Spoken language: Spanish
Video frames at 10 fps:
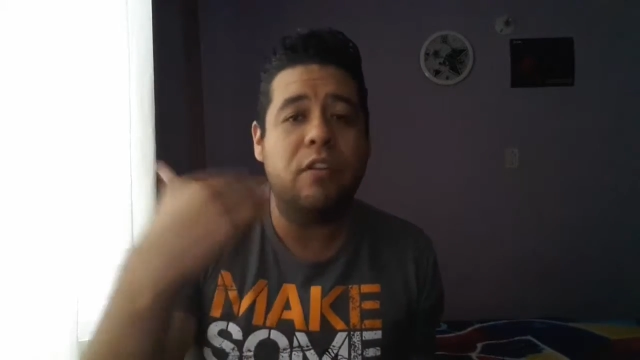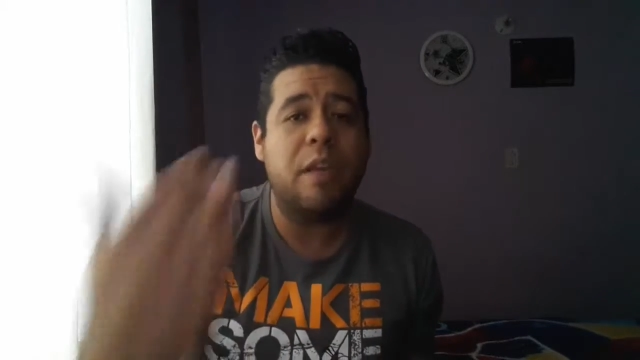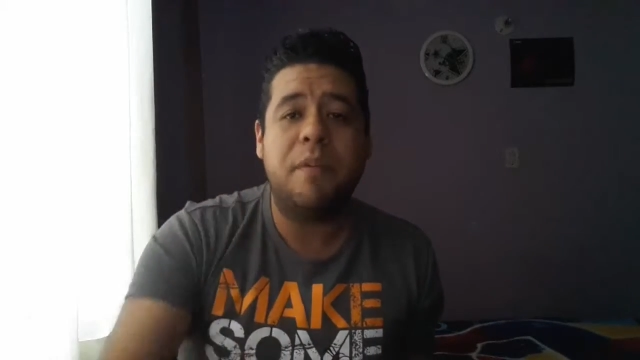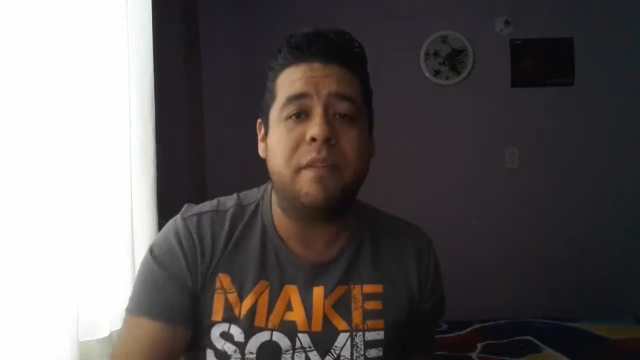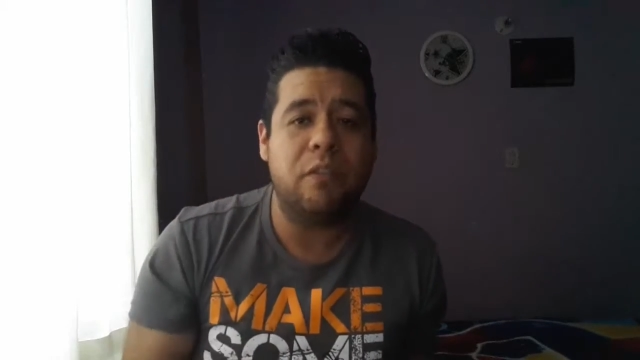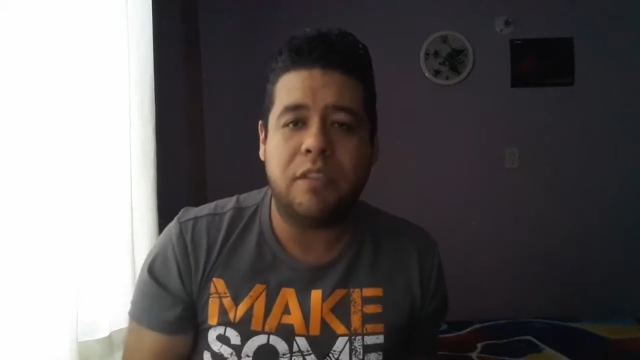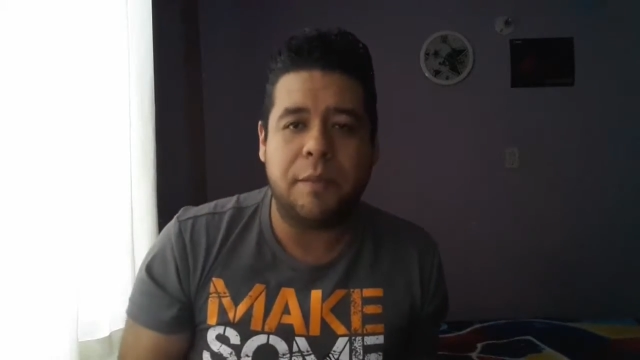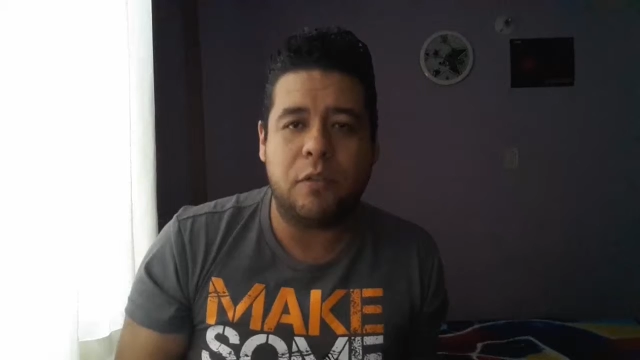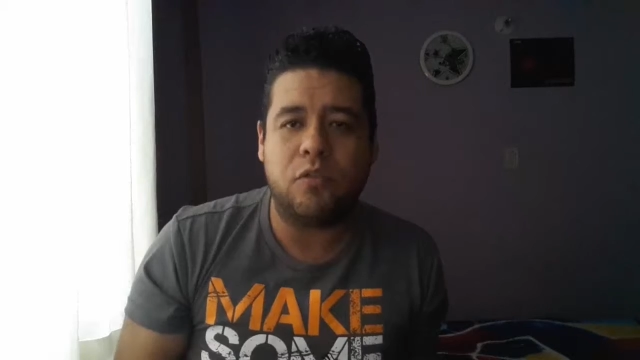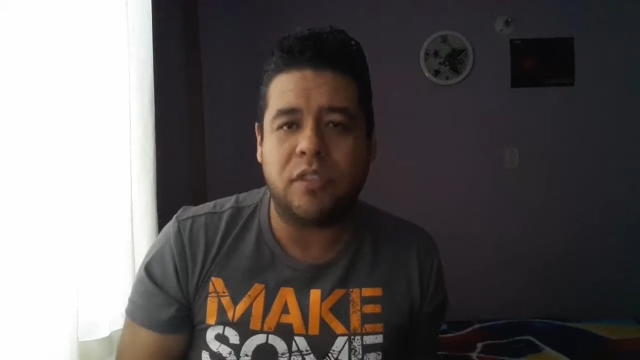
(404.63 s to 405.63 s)
ok, perfecto,
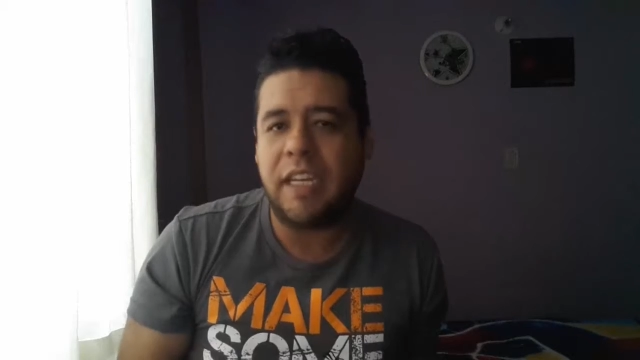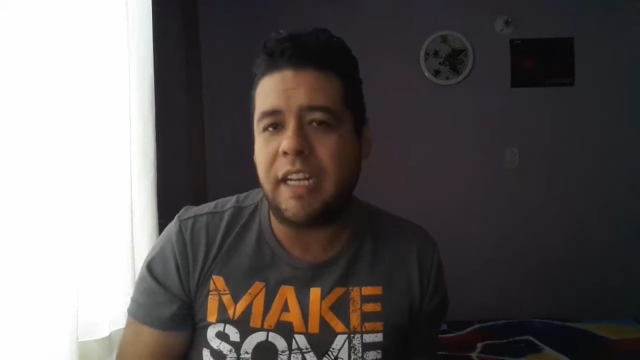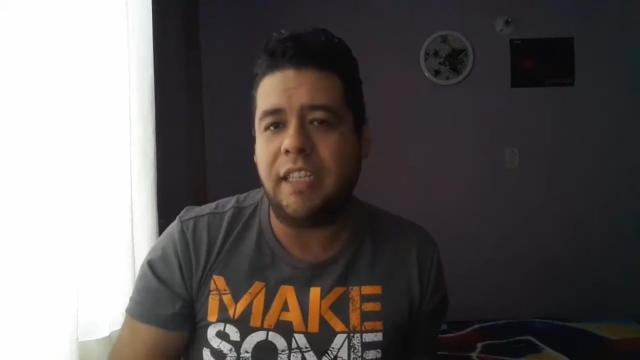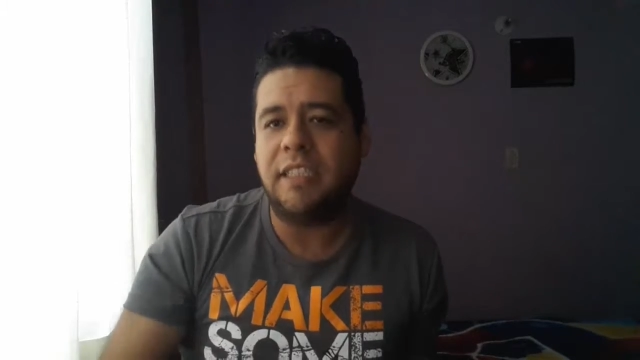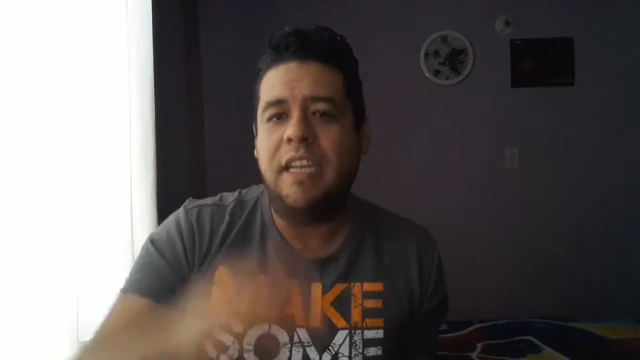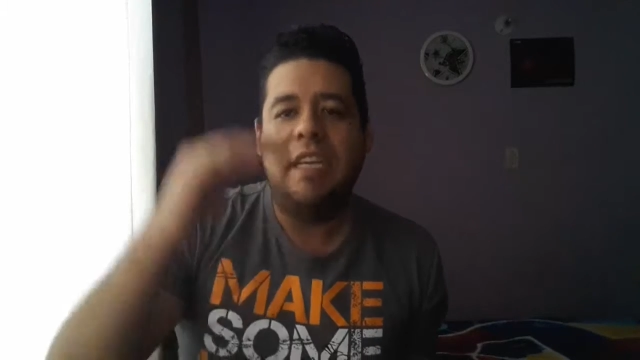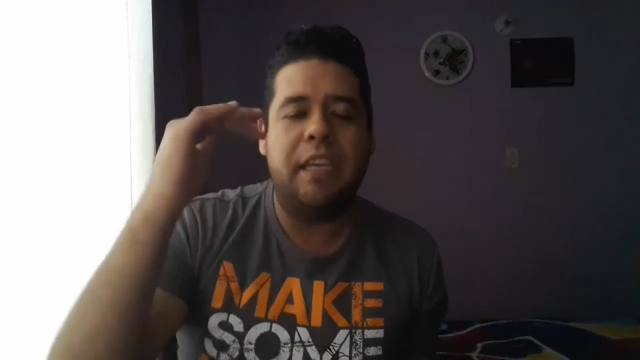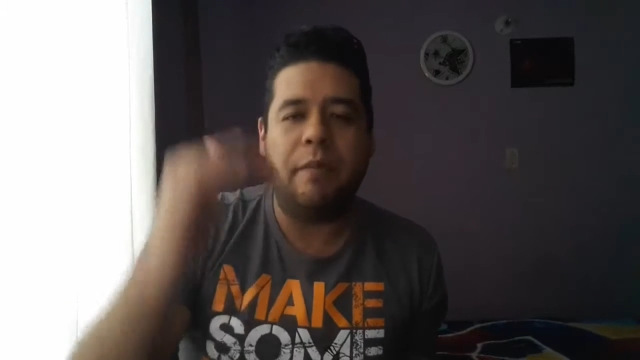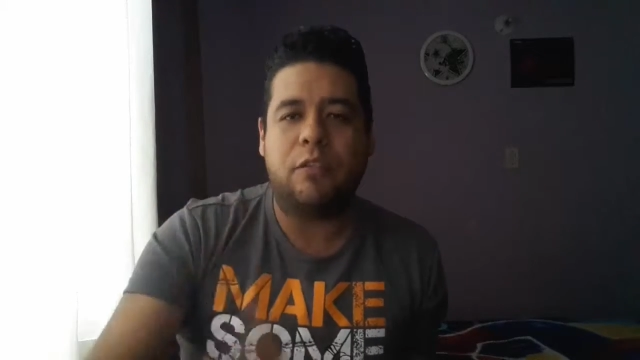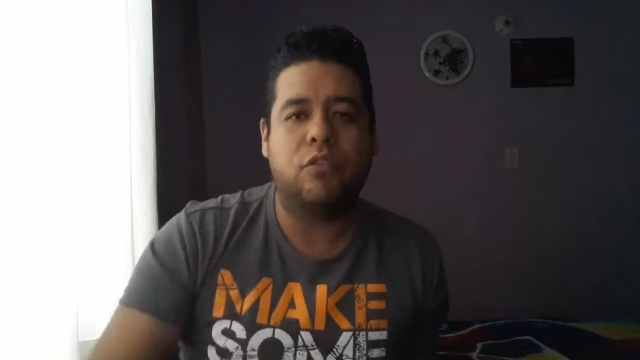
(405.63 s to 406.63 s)
acepto tus reglas
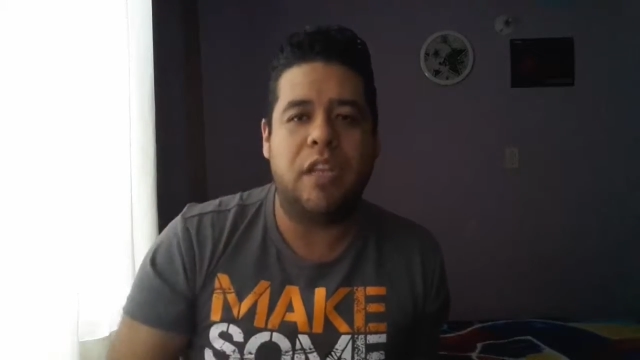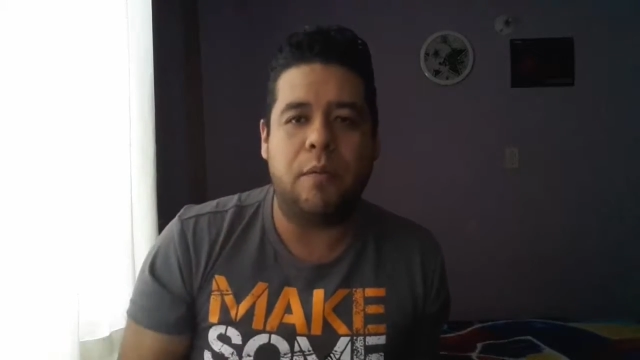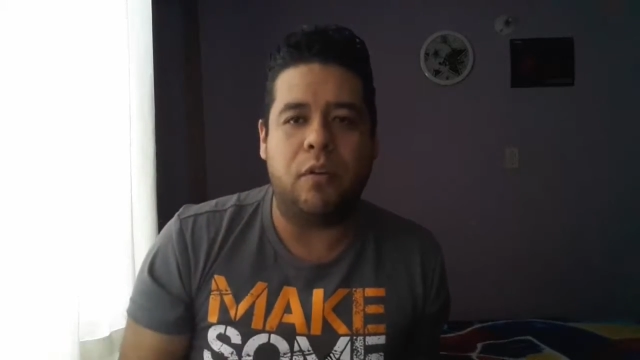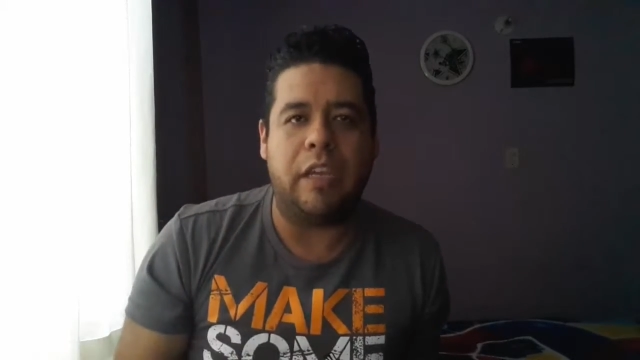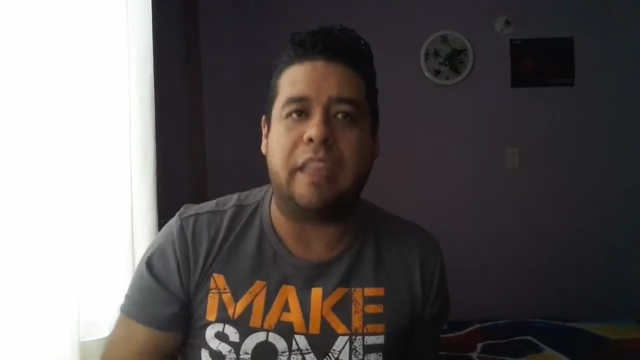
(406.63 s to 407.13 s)
y me suscribo.